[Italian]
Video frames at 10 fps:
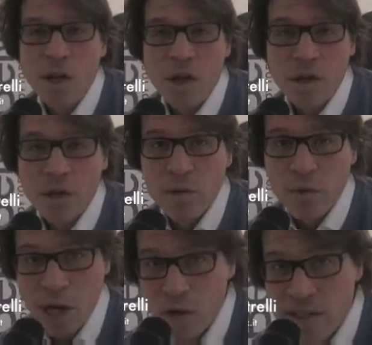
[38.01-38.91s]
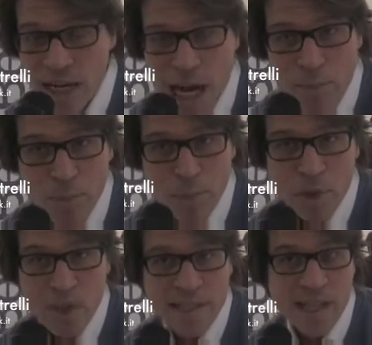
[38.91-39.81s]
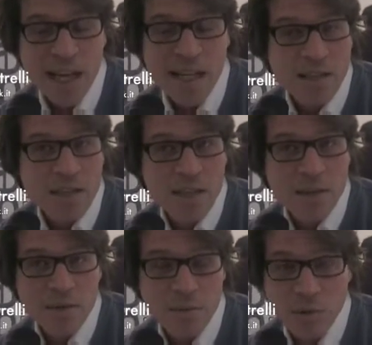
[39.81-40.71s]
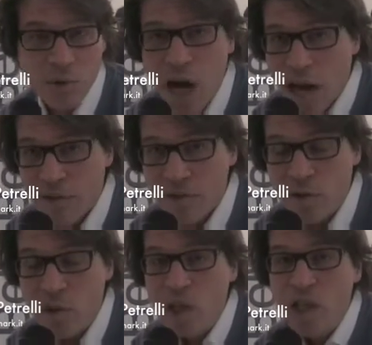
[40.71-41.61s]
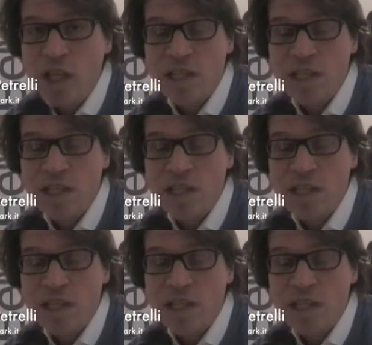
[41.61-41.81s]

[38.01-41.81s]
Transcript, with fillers: eh, una nostra app installata sul loro iPhone,